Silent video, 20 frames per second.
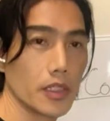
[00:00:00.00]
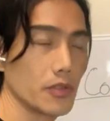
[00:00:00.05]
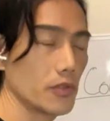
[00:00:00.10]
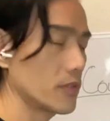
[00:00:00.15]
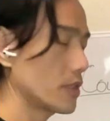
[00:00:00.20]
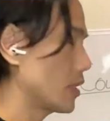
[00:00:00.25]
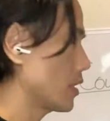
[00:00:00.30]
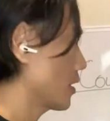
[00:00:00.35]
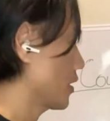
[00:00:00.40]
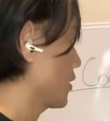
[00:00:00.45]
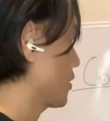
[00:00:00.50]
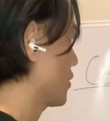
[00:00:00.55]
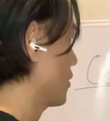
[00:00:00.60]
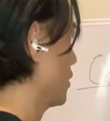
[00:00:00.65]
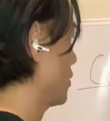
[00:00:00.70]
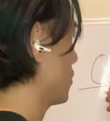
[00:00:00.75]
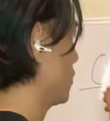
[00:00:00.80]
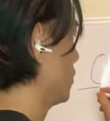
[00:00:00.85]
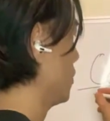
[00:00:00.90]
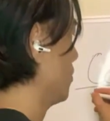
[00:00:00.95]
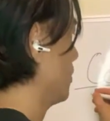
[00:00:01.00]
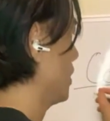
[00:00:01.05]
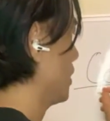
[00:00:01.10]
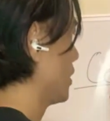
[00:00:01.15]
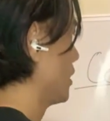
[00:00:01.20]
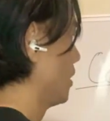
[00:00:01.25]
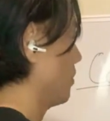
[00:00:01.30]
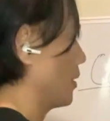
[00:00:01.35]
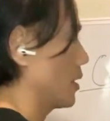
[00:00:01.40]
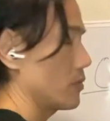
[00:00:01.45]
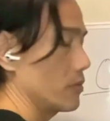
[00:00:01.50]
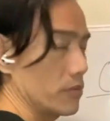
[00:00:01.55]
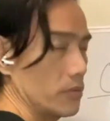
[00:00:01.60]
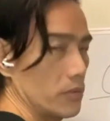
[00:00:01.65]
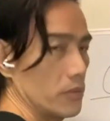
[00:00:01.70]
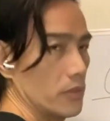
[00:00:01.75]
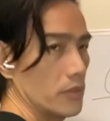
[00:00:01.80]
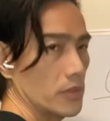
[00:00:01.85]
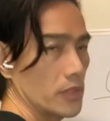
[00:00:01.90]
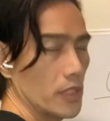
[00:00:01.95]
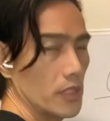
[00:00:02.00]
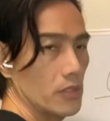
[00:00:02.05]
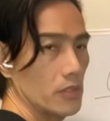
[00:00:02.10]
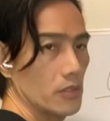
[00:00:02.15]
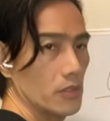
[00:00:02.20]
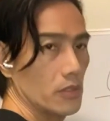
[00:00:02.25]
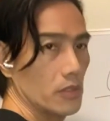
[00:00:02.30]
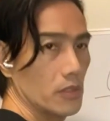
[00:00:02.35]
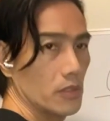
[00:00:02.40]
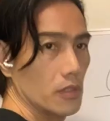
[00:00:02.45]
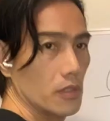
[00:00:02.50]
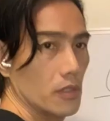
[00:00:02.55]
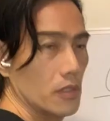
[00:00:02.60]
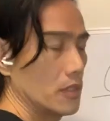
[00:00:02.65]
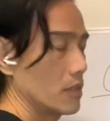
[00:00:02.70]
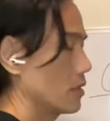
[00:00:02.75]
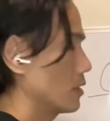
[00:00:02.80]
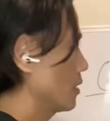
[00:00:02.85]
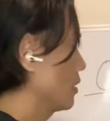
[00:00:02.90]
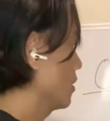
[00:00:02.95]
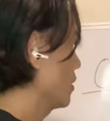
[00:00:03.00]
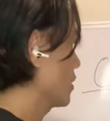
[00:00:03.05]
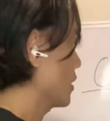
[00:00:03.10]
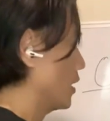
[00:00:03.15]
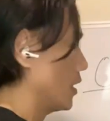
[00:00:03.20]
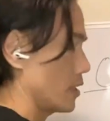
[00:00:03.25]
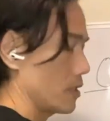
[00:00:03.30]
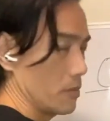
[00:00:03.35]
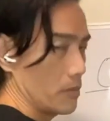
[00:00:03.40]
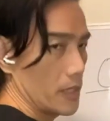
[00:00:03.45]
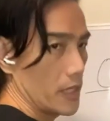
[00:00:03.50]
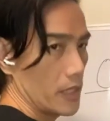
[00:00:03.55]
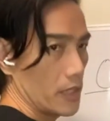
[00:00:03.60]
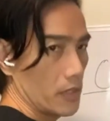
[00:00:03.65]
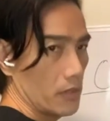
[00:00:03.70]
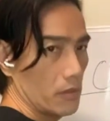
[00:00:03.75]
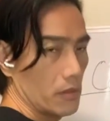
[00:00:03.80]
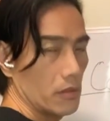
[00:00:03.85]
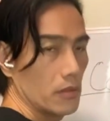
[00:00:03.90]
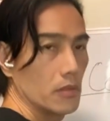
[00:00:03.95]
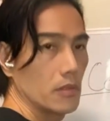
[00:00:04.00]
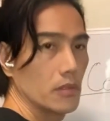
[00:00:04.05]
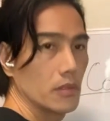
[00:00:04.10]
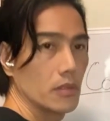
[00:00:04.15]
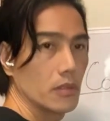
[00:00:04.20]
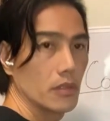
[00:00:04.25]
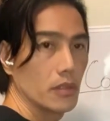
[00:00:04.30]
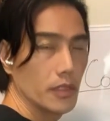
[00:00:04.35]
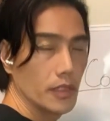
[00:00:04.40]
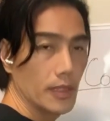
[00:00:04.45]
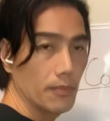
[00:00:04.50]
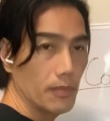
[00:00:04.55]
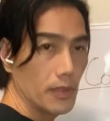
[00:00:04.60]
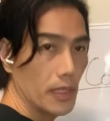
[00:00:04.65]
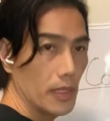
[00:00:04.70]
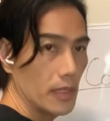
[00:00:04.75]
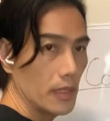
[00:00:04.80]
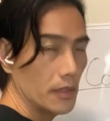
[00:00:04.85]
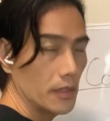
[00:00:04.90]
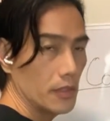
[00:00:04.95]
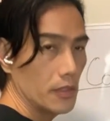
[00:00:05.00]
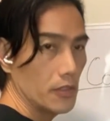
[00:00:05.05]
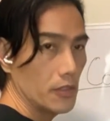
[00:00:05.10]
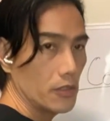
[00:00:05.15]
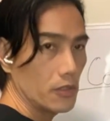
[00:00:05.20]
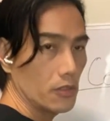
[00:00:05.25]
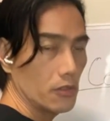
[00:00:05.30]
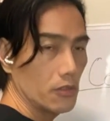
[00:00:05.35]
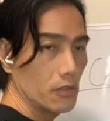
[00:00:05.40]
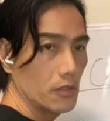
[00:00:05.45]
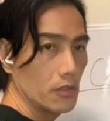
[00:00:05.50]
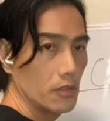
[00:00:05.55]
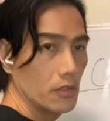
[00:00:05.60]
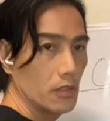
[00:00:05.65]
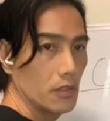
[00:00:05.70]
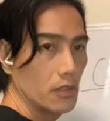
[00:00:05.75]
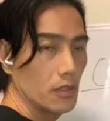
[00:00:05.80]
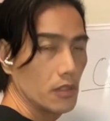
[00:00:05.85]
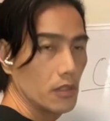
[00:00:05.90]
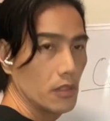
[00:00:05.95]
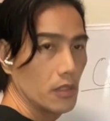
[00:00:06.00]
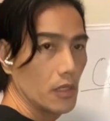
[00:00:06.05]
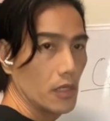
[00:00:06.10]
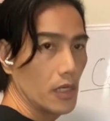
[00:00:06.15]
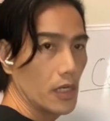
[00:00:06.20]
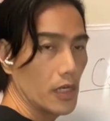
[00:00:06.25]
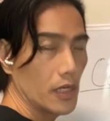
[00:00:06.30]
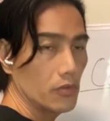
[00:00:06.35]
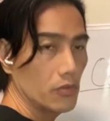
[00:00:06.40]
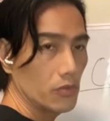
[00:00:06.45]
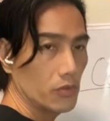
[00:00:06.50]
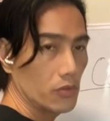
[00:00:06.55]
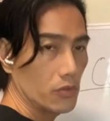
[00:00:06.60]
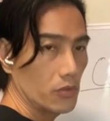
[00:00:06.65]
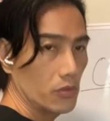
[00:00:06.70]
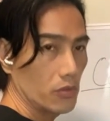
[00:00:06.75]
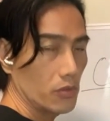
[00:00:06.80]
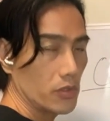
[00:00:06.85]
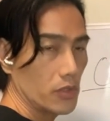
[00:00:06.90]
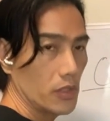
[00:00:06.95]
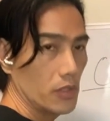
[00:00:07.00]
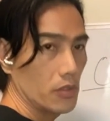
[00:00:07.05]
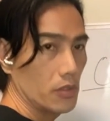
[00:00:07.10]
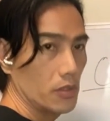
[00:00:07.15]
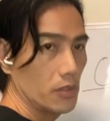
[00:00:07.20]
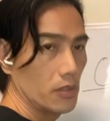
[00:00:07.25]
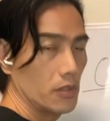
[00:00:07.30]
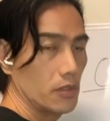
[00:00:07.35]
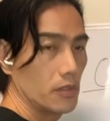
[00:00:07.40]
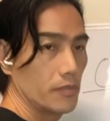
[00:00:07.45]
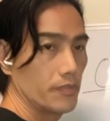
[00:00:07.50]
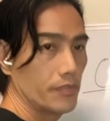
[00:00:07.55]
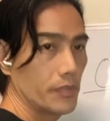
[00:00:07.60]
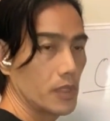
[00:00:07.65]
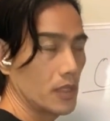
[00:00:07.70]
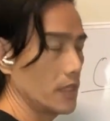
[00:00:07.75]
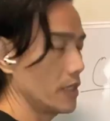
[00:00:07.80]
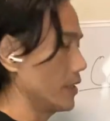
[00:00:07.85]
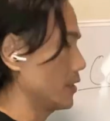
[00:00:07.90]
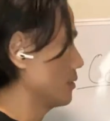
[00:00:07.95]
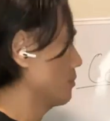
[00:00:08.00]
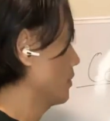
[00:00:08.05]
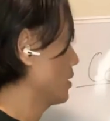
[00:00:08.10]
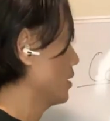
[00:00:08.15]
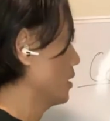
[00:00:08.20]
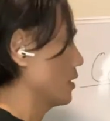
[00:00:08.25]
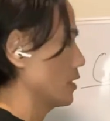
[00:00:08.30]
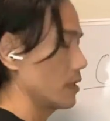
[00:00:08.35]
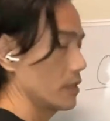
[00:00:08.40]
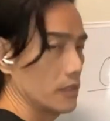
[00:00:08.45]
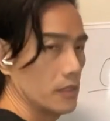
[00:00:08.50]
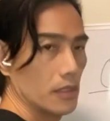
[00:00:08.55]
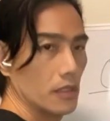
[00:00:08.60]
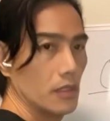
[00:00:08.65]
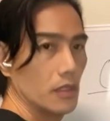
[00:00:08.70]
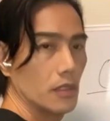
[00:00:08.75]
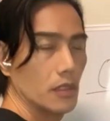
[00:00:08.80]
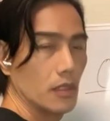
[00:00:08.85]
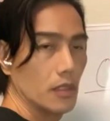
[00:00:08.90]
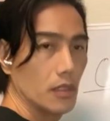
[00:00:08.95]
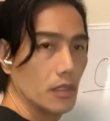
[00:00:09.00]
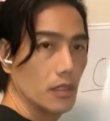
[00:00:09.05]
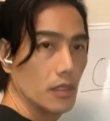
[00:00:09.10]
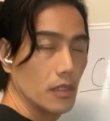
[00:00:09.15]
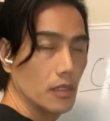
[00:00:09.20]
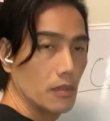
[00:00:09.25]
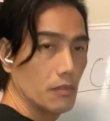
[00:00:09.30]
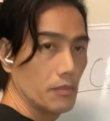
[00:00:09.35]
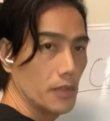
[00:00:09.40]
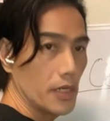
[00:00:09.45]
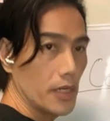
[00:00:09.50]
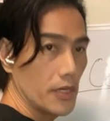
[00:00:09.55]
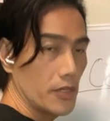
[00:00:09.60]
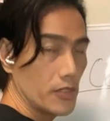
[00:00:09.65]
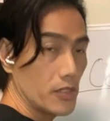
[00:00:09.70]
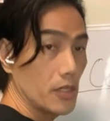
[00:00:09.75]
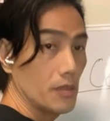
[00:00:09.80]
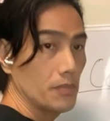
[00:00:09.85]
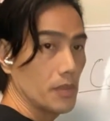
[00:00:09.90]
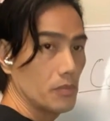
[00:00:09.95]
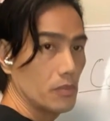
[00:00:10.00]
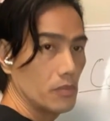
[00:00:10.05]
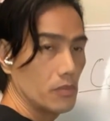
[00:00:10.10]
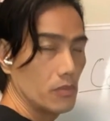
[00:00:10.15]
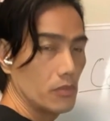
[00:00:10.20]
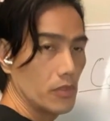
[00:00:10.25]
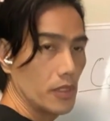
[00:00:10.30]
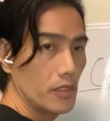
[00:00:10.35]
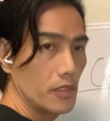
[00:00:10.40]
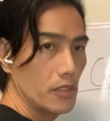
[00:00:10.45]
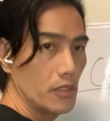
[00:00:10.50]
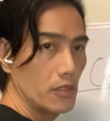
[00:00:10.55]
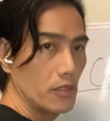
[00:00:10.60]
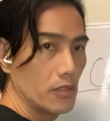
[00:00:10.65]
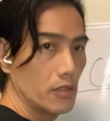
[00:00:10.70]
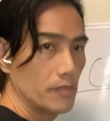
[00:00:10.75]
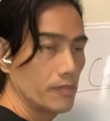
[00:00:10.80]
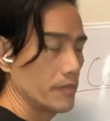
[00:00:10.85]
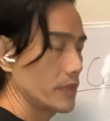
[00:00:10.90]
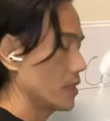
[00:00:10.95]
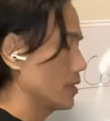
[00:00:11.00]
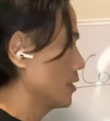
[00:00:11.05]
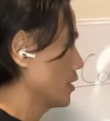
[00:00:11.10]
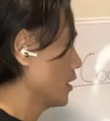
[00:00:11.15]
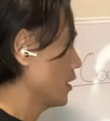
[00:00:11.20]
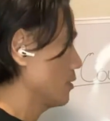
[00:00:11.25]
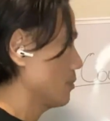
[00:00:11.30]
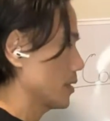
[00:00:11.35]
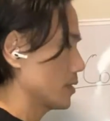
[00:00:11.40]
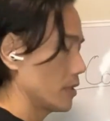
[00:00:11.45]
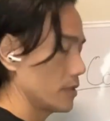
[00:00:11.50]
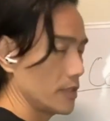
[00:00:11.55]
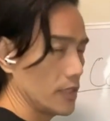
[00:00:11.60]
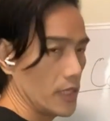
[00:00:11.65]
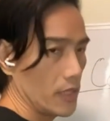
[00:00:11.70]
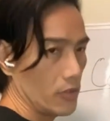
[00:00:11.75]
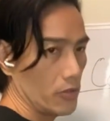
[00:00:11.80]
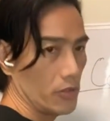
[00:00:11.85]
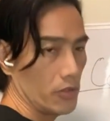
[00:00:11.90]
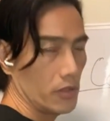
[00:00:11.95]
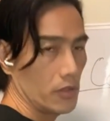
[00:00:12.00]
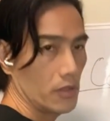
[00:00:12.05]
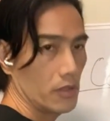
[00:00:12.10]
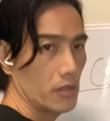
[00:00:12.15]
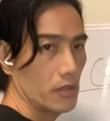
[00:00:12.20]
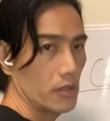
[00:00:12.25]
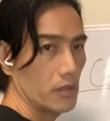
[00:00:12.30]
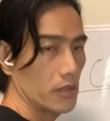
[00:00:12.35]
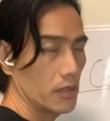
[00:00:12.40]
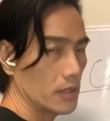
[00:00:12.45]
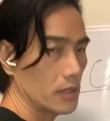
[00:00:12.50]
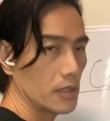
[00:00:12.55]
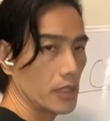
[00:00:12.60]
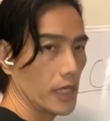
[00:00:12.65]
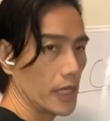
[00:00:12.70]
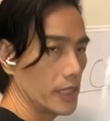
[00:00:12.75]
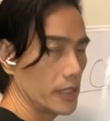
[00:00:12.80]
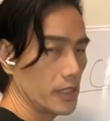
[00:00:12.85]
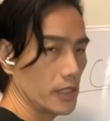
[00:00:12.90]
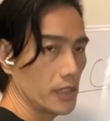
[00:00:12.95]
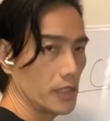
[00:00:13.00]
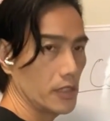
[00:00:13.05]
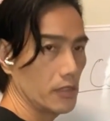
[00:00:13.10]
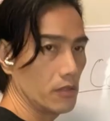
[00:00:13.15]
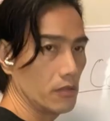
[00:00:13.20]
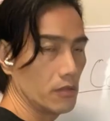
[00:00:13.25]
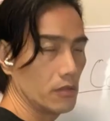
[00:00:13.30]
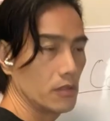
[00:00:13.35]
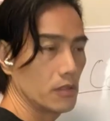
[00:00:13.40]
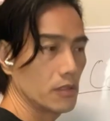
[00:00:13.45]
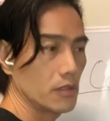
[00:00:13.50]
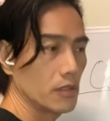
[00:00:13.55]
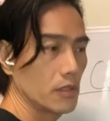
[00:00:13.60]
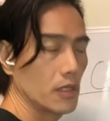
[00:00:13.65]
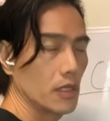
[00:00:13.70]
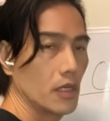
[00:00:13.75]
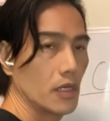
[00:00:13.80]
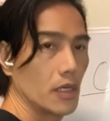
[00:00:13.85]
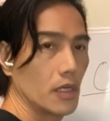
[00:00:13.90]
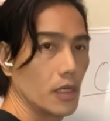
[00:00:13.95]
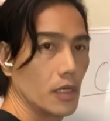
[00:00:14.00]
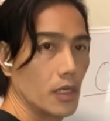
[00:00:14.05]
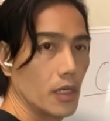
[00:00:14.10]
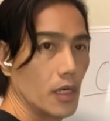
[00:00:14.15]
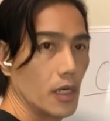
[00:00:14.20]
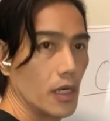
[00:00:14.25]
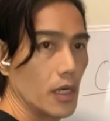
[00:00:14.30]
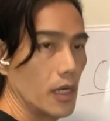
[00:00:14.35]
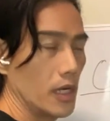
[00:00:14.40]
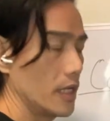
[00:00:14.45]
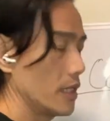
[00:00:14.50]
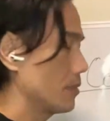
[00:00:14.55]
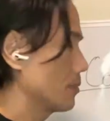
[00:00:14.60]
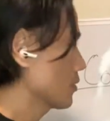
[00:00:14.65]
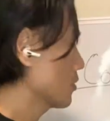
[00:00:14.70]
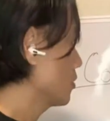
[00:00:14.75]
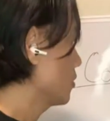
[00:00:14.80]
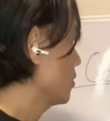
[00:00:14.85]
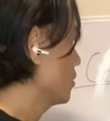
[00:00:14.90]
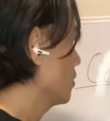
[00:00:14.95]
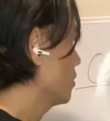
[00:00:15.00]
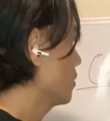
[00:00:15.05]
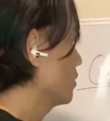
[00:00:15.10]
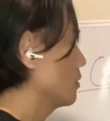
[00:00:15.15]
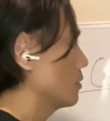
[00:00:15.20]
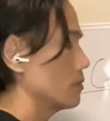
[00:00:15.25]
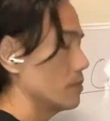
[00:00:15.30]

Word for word: itong courage nito, malaki ang may tutulong sa inyo sa araw-araw. I-apply lang ninyo ito, ang itutulong sa inyo at magiging maayos ang pamumuhay ninyo. Hindi kayo matatakot kahit kanino. Alam ko,